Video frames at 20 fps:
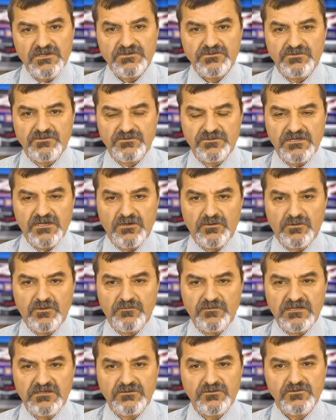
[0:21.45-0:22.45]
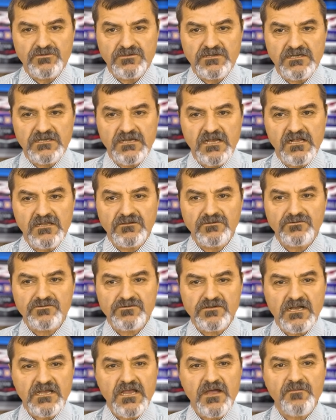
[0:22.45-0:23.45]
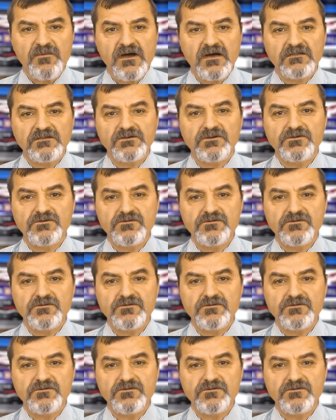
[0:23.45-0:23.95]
Suriye hükümet güçleri El Nusra'ya bağlı